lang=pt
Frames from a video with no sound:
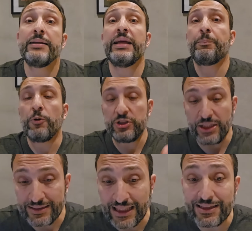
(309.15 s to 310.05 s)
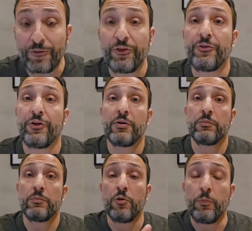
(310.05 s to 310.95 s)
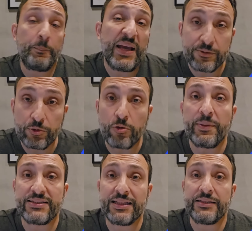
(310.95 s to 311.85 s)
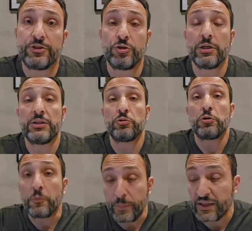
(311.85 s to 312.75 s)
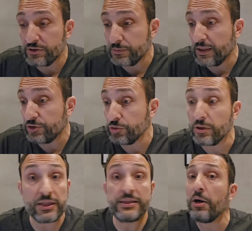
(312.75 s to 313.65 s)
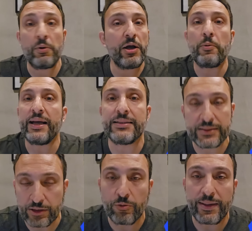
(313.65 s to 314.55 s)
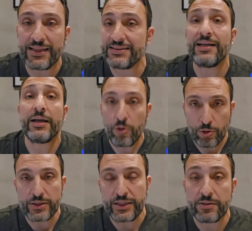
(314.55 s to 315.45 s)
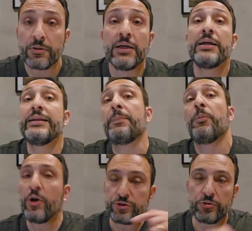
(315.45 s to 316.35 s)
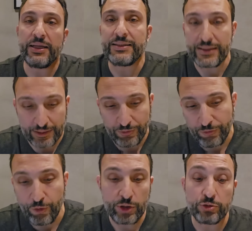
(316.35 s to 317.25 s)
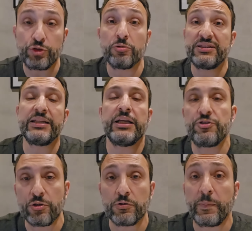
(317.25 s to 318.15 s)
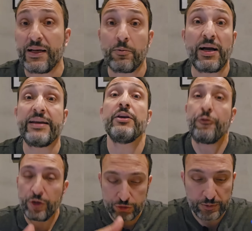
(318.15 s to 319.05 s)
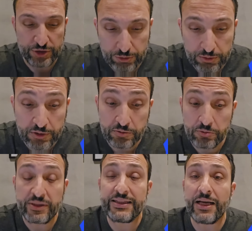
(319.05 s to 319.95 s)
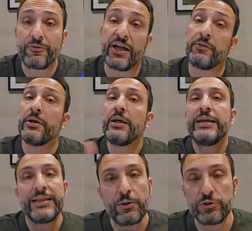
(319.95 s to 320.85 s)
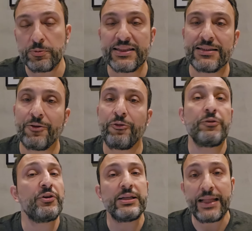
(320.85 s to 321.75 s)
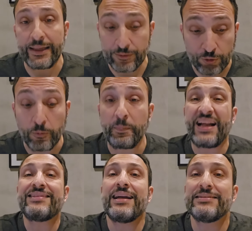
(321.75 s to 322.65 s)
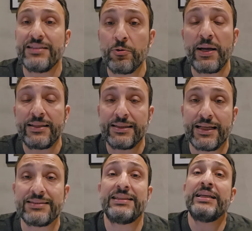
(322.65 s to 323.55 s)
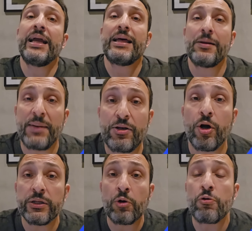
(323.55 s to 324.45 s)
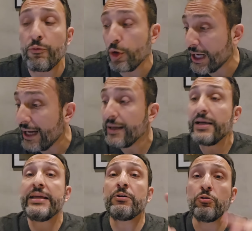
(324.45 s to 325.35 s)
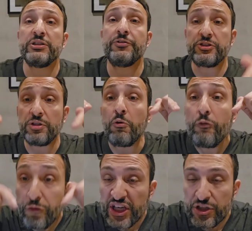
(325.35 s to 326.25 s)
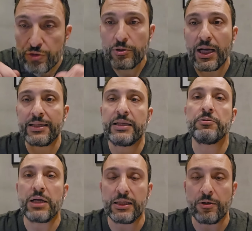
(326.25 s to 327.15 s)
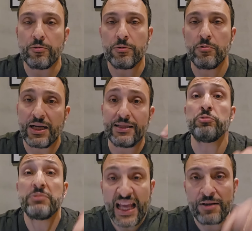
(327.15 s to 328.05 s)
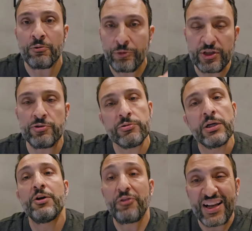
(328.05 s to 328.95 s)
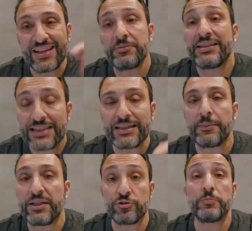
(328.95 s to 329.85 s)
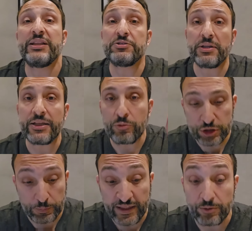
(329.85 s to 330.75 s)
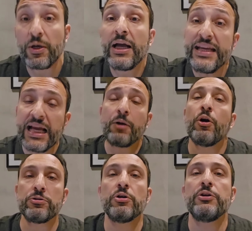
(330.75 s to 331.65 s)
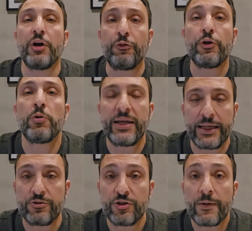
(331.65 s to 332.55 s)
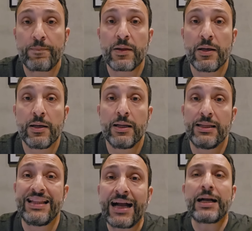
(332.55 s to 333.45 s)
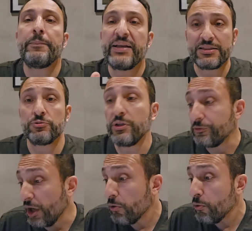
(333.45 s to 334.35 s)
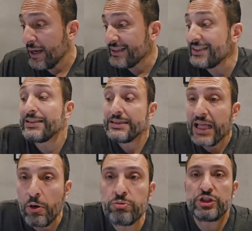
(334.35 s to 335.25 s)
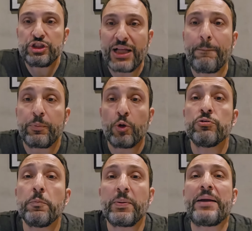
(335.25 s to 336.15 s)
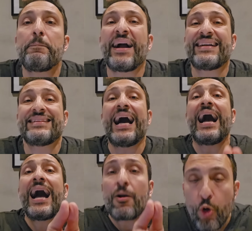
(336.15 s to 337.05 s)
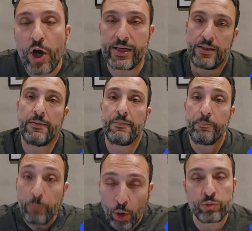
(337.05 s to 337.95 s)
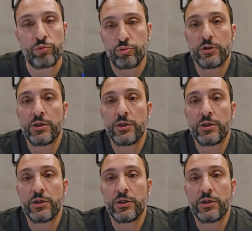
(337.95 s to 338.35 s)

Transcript: Depois na data FIFA o Pedro começaria jogando. Quando o Pedro se machuca, não é o Hendrick que começa, é o Rodrigo. Depois o Hendrick foi no jogo seguinte contra o Paraguai e foi substituído no intervalo. E na última data FIFA ele nem entrou. Para trazer o Hendrick assim, era melhor não convocar. Inclusive, isso é um vídeo aqui no canal. O canal tem um vídeo falando exatamente sobre isso em que eu explico. E agora o Dorival foi coerente. Na cabeça do Dorival, o Hendrick não está pronto para impactar agora. Ponto.